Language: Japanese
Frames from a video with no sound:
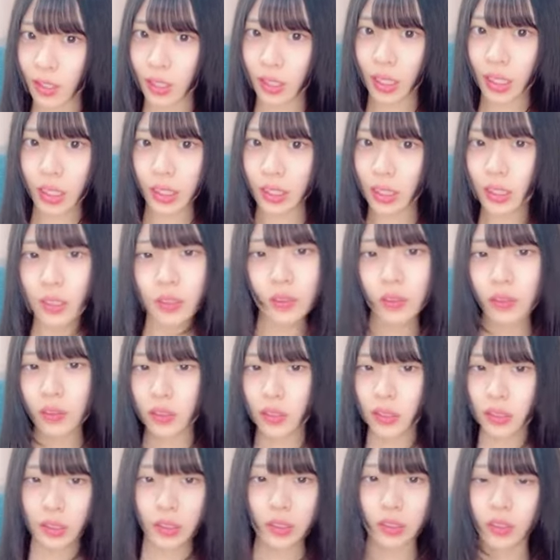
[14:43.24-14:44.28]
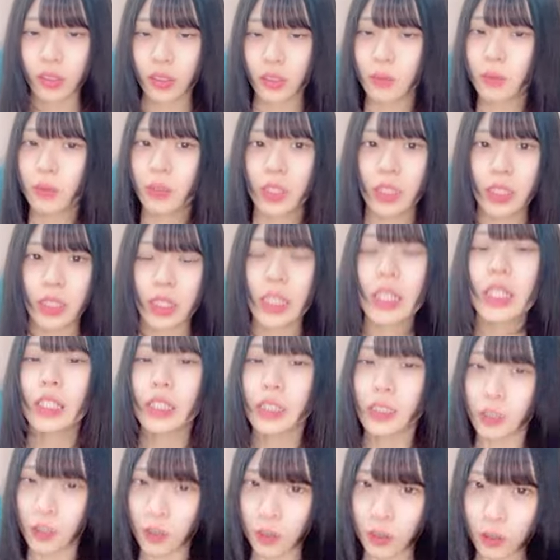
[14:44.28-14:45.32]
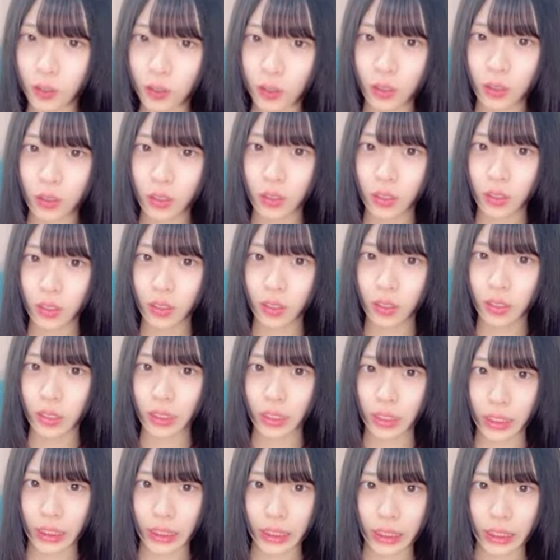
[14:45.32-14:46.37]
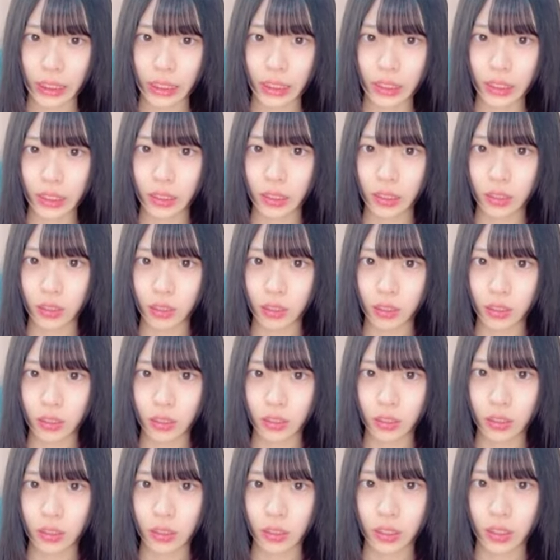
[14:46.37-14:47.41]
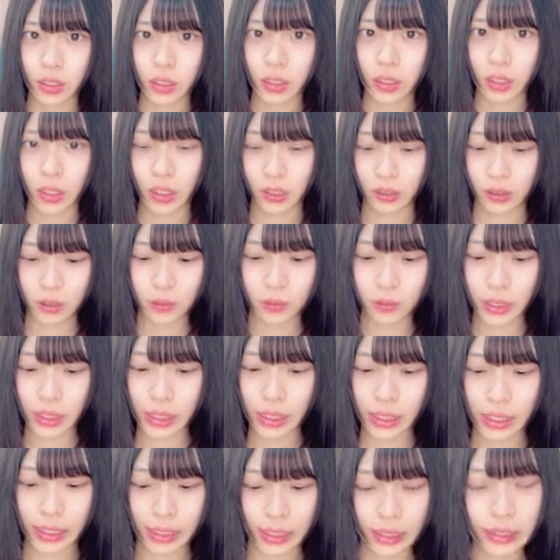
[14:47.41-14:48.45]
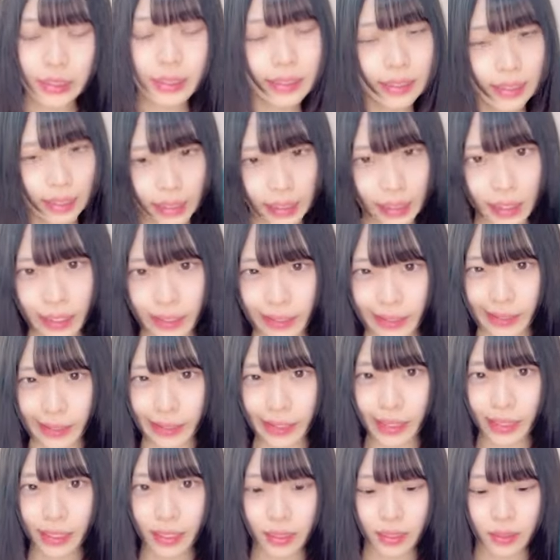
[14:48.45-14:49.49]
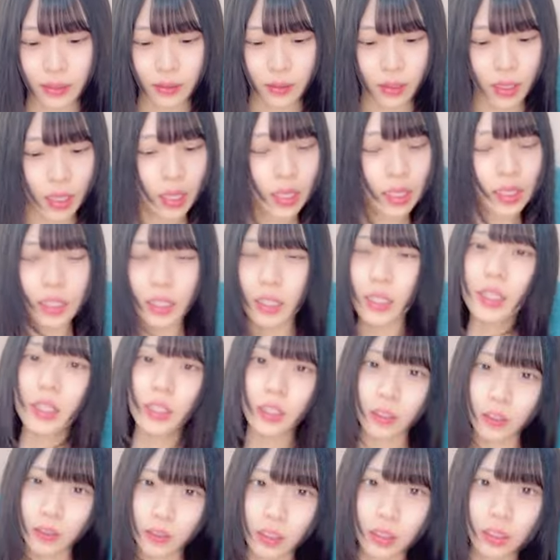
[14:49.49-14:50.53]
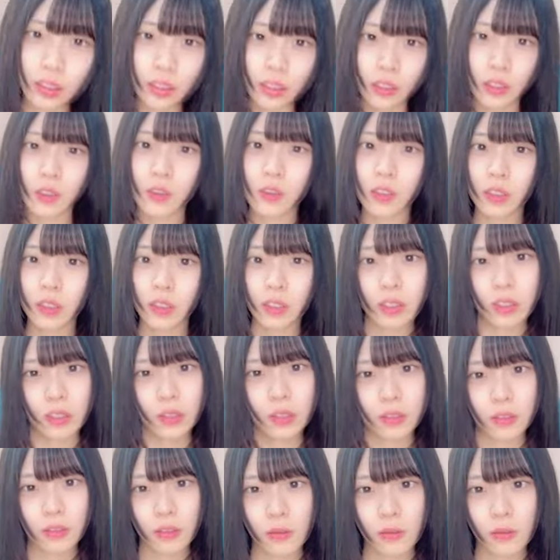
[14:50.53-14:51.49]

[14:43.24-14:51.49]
ああのそういう問題じゃないですよはいそういう問題ではなくてはいあこんにちはこんにちは